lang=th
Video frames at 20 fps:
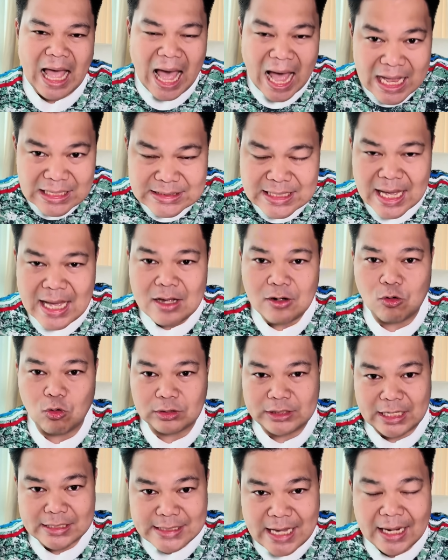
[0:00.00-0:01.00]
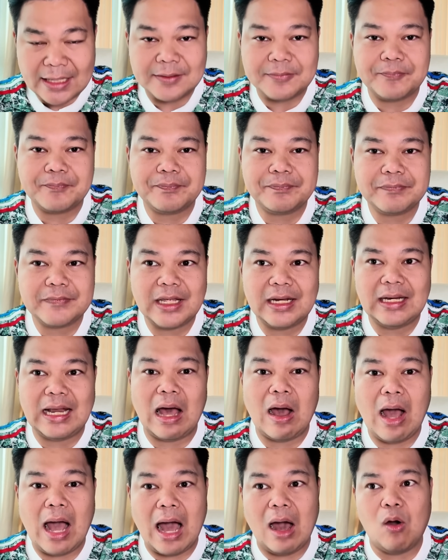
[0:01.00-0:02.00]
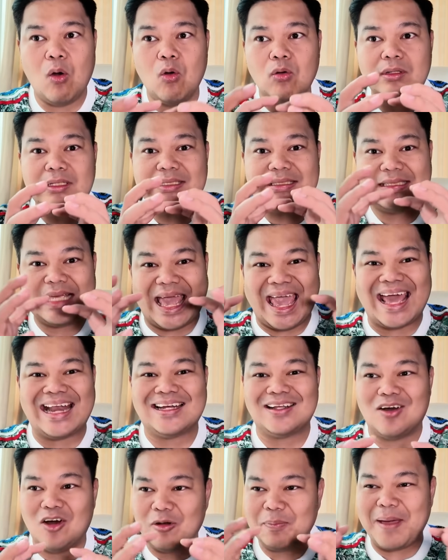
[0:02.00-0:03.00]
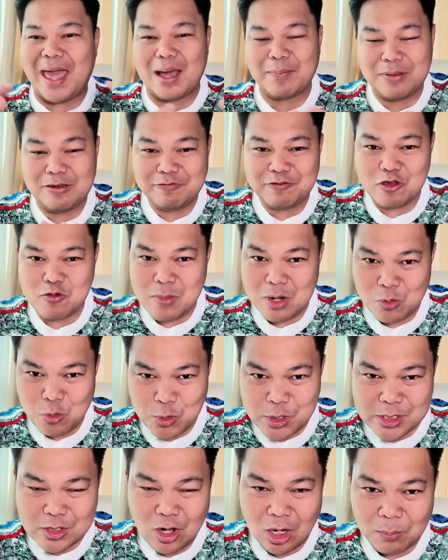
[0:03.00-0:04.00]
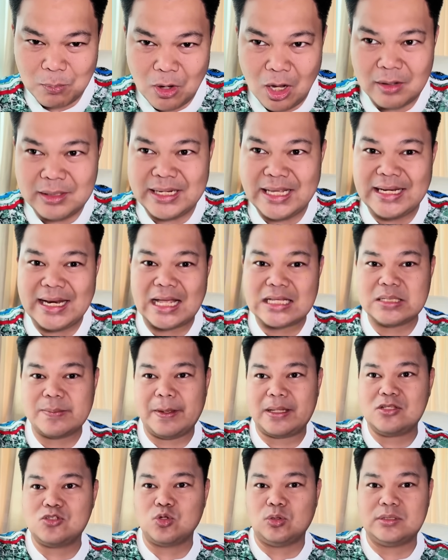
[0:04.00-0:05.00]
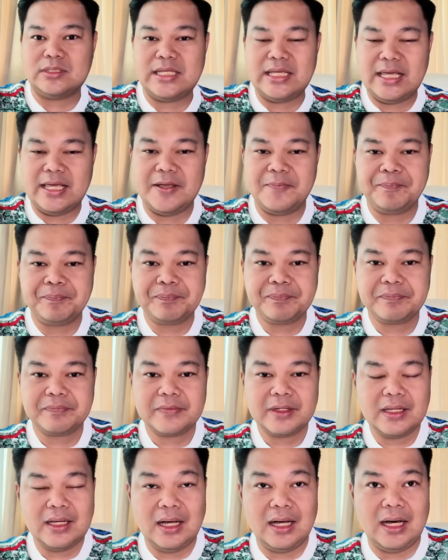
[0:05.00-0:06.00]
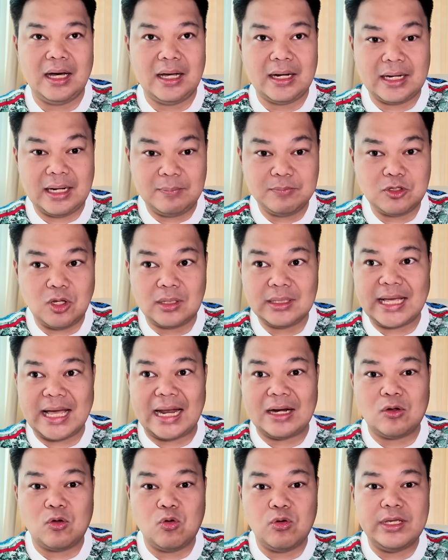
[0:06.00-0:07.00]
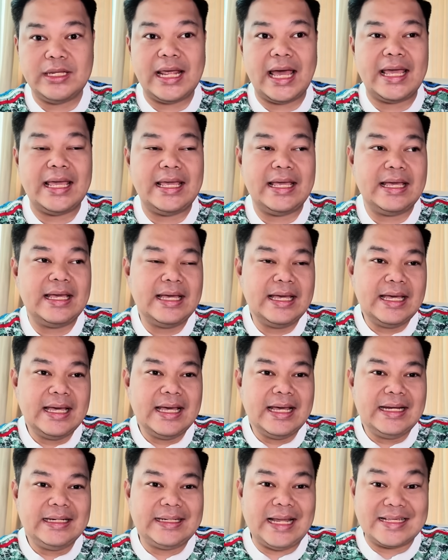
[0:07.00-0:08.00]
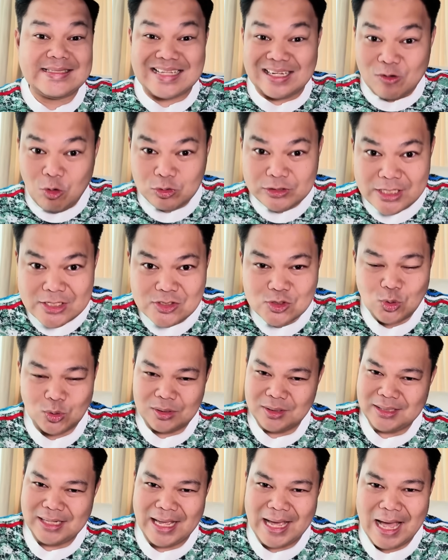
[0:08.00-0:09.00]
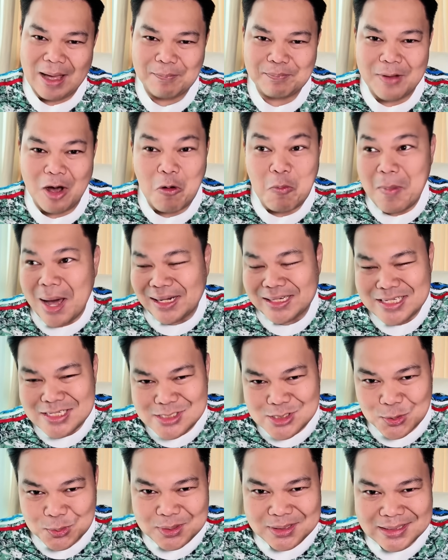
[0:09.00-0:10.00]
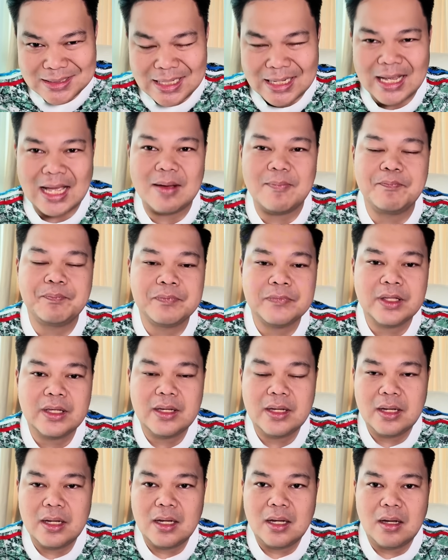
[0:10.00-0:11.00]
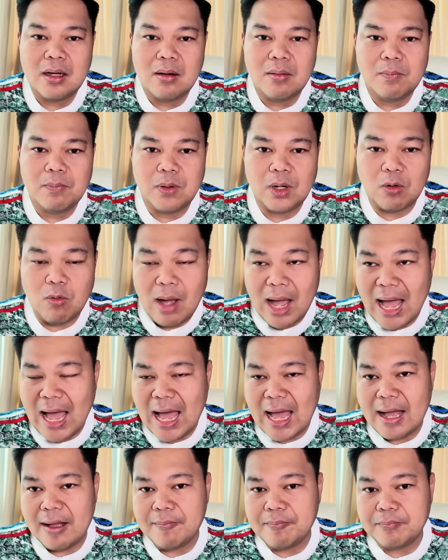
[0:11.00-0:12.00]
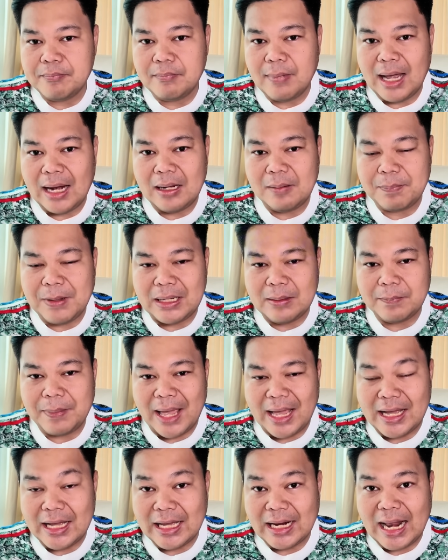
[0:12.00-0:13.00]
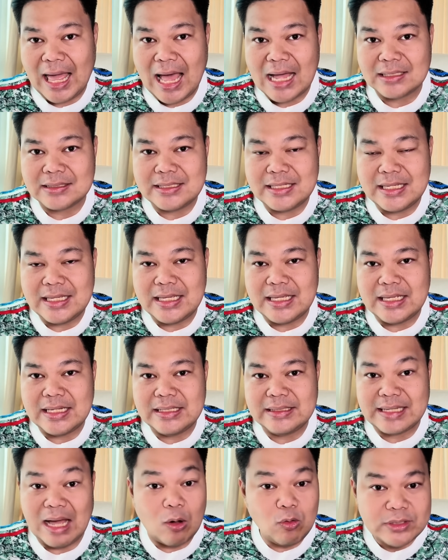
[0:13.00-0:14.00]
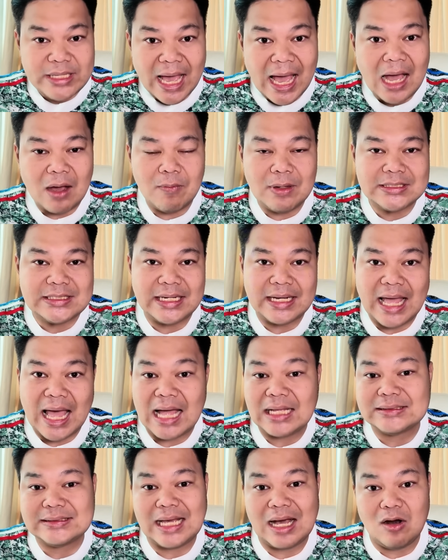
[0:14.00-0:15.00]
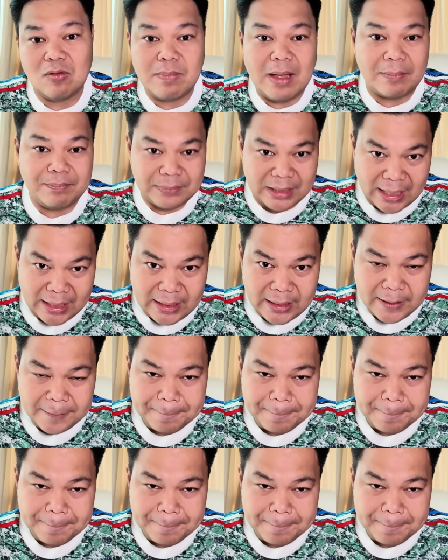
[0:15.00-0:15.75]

ถ้าจะโรเตชันเราเอาแกนของแผงมิดฟิลด์มาคุยก่อนเพราะนี่น่าจะเป็นจุดที่เริ่มต้นการคุยได้สนุกที่สุดนะครับเมามันที่สุดนะครับเพราะว่ามันเป็นแผงกลางที่เดายากว่าเทนฮากจะเอาแบบไหน